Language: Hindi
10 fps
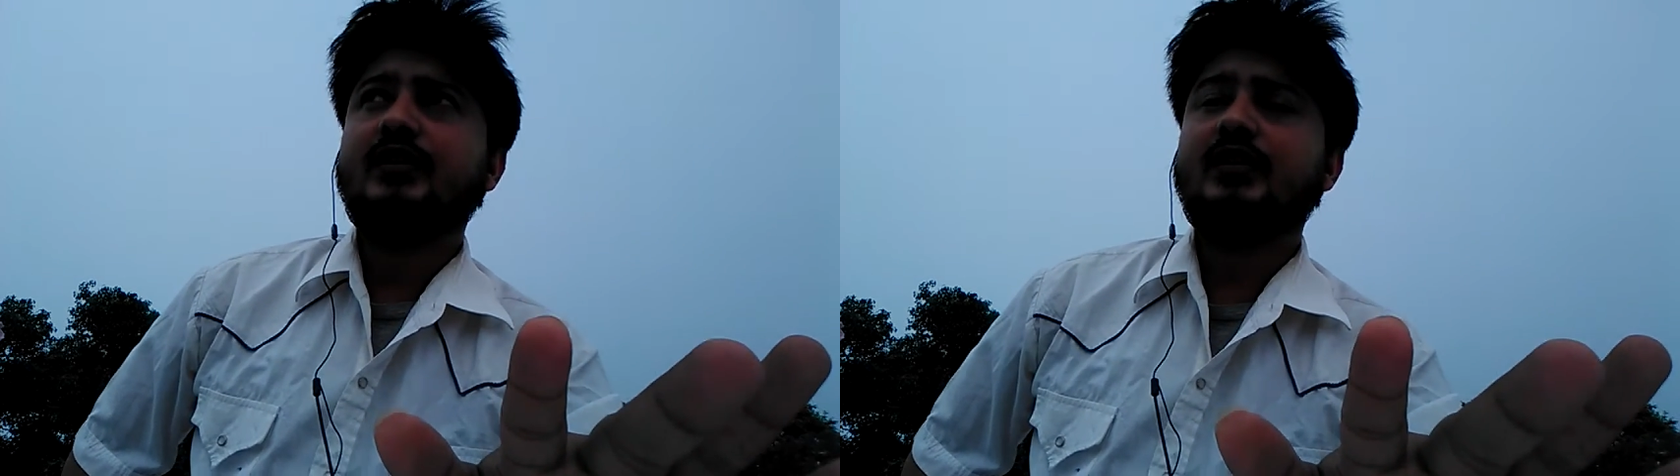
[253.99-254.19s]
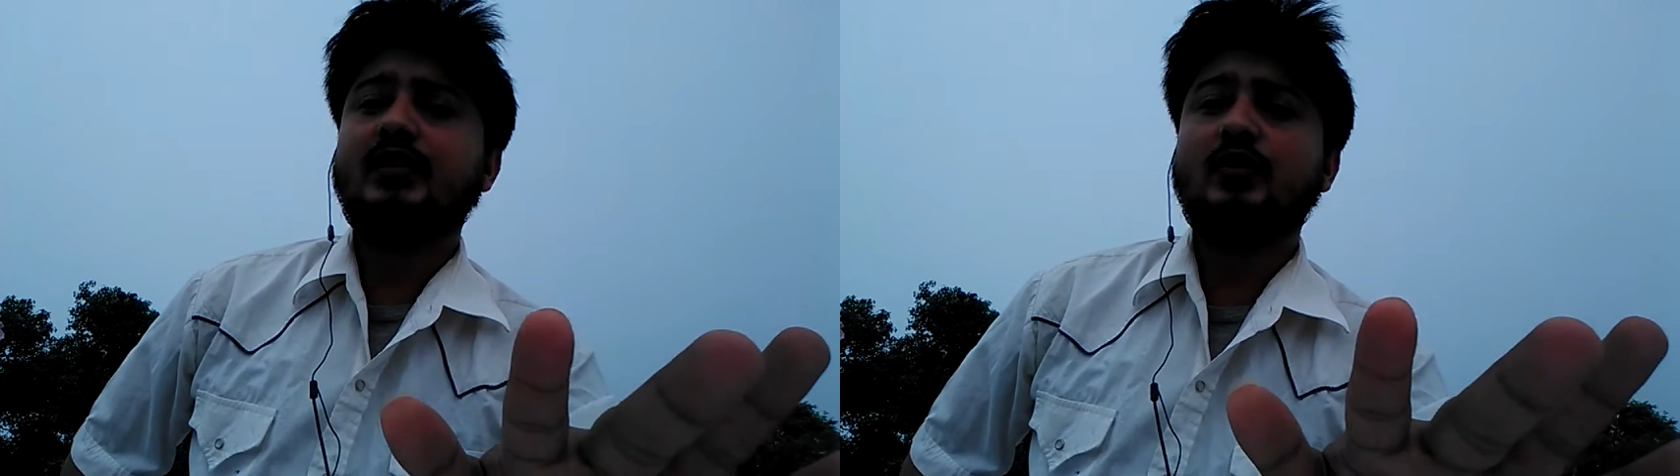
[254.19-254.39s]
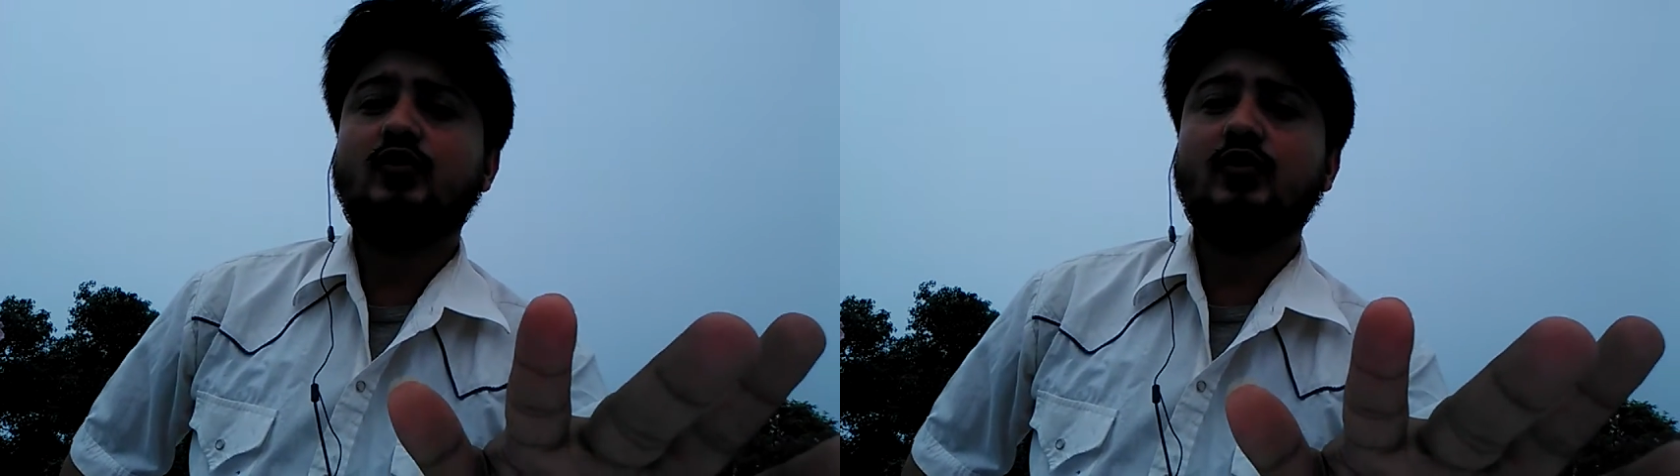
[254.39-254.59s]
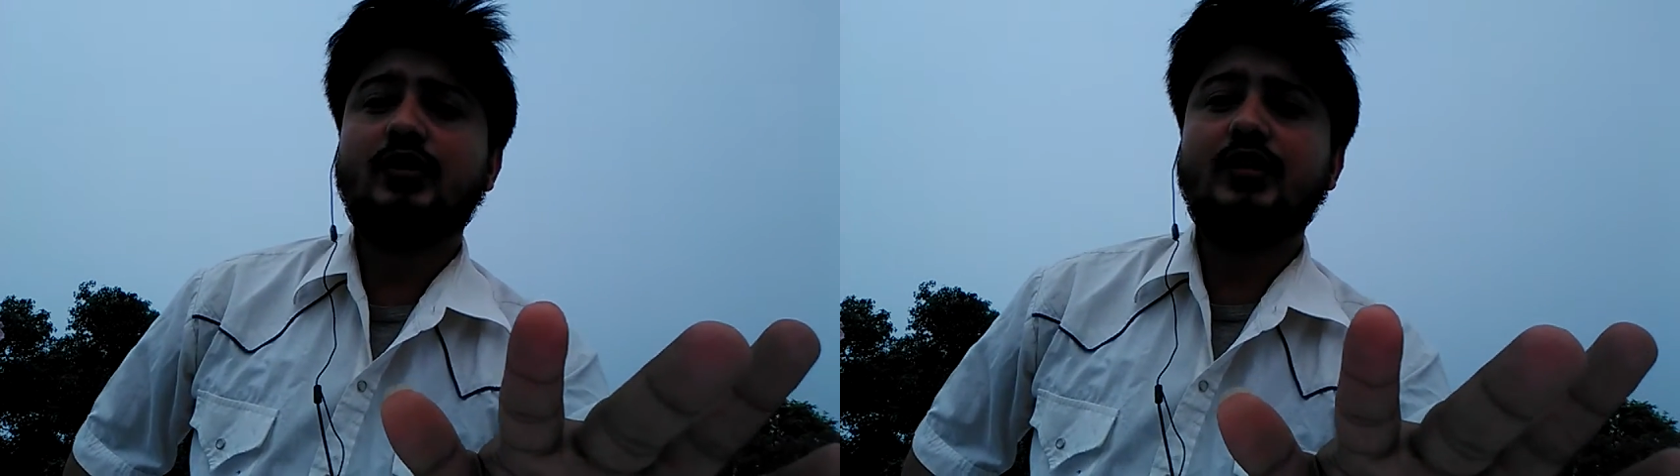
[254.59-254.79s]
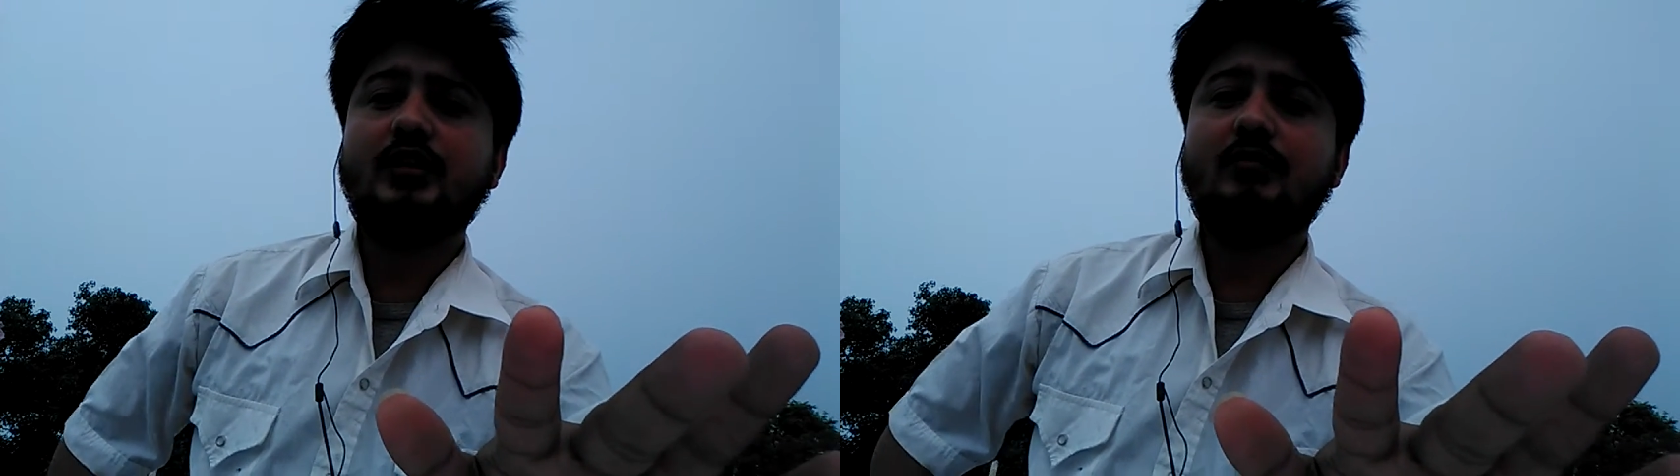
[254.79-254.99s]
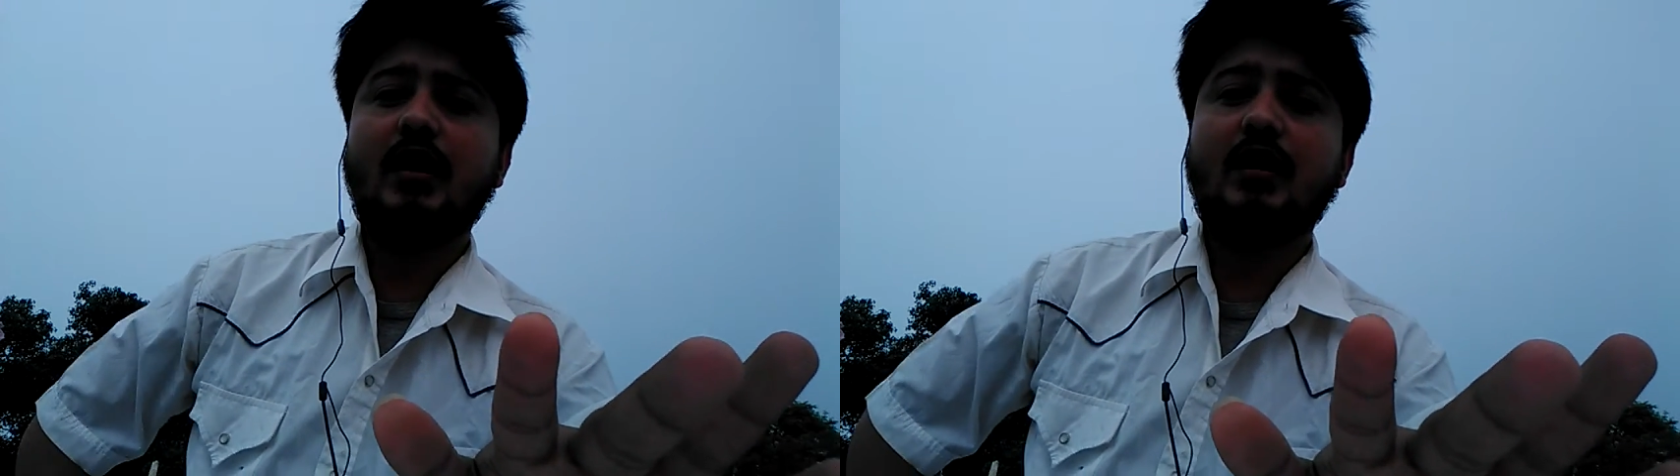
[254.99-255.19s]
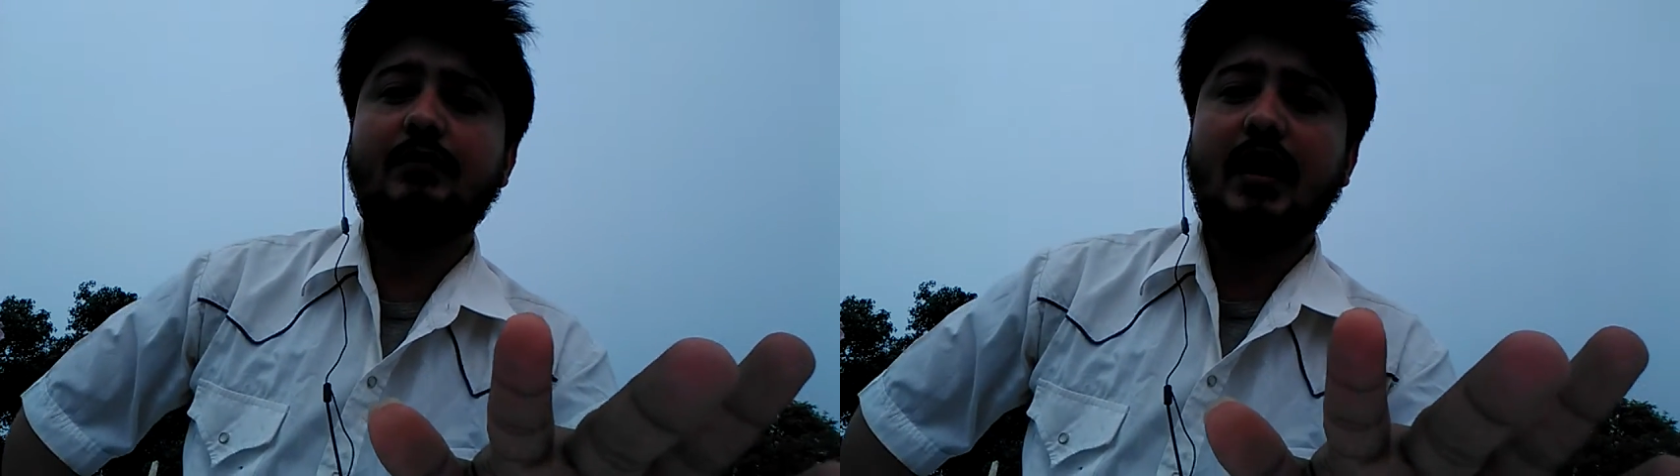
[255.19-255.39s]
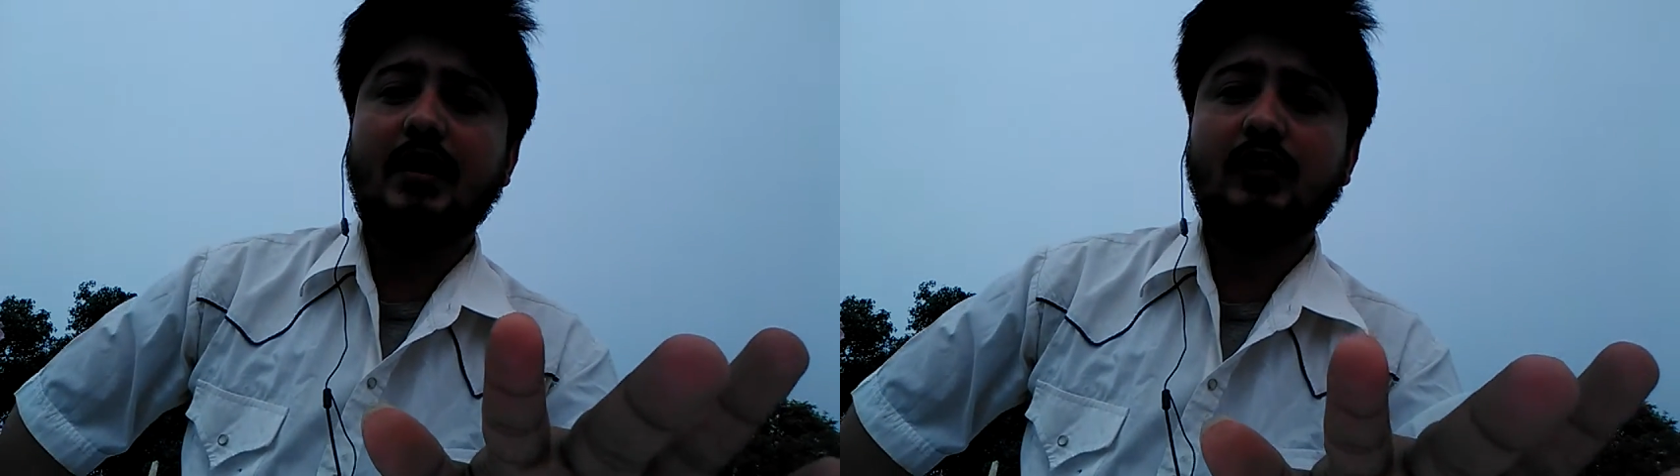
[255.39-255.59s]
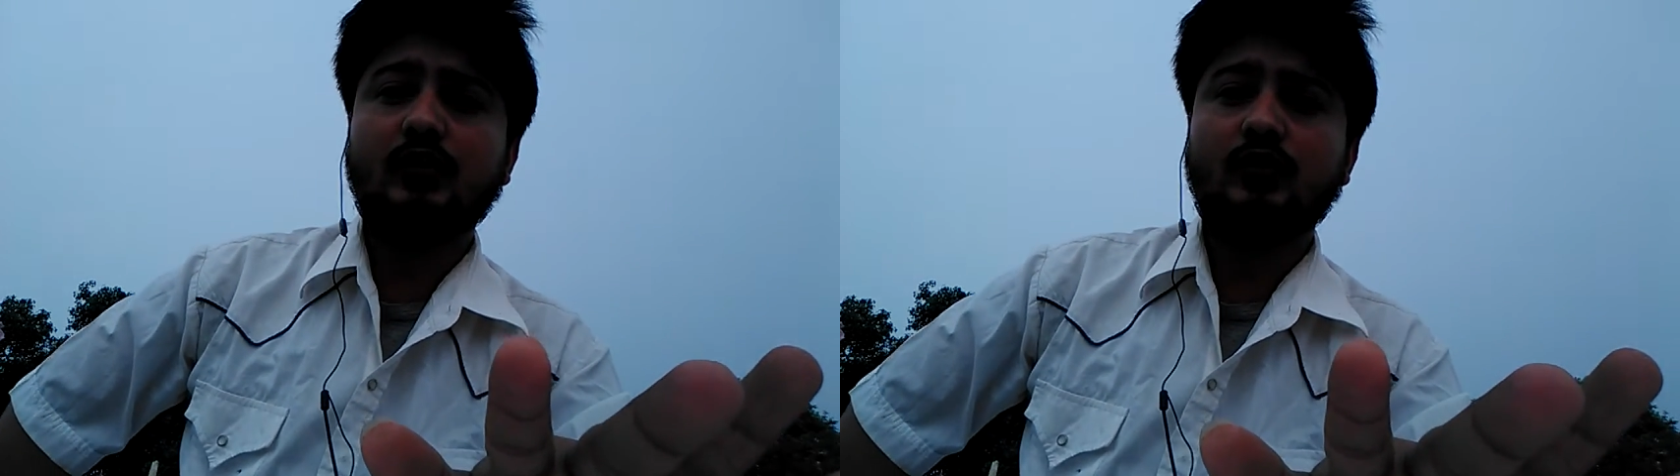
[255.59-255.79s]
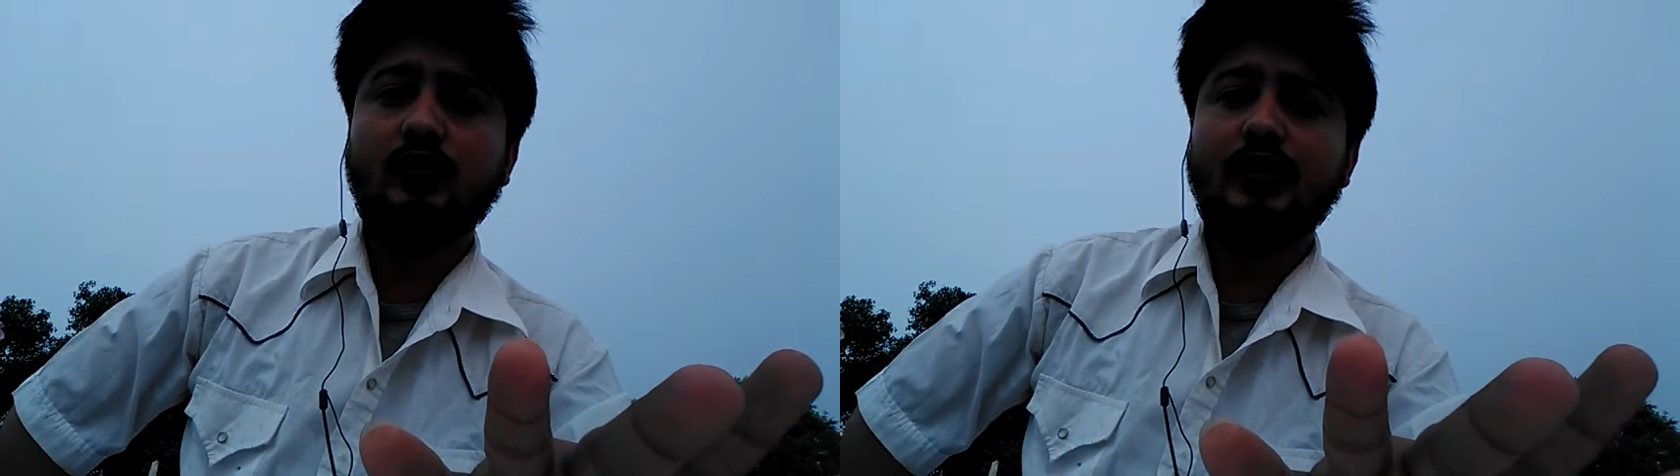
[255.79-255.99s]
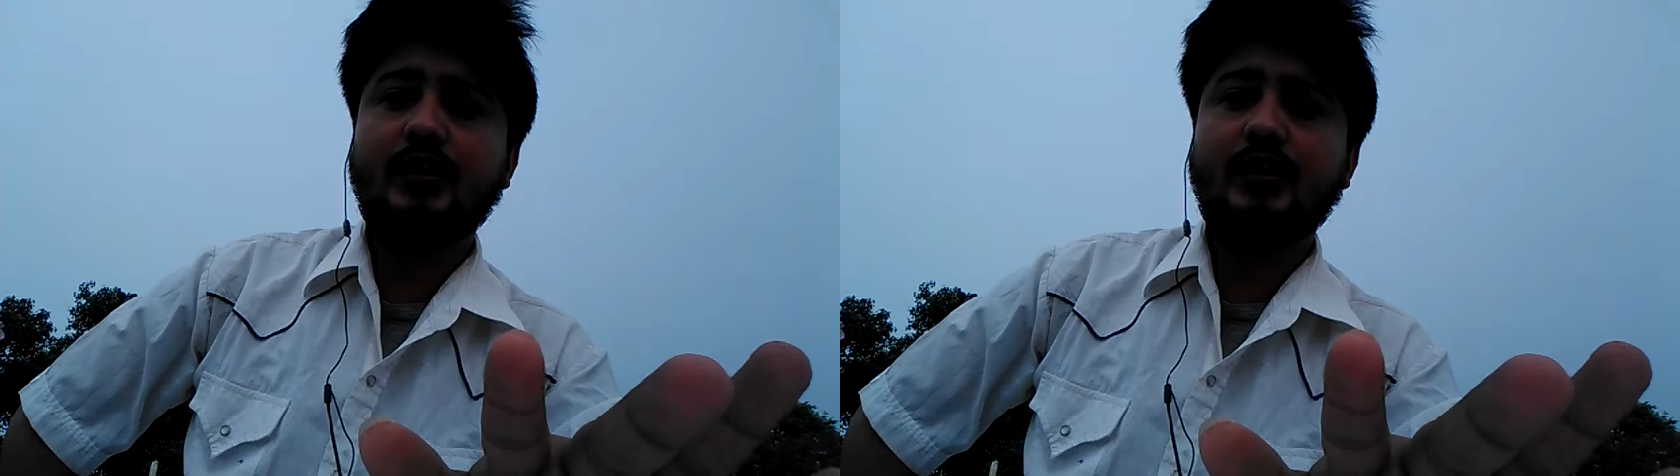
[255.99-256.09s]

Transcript: कि जो कि महाभारत को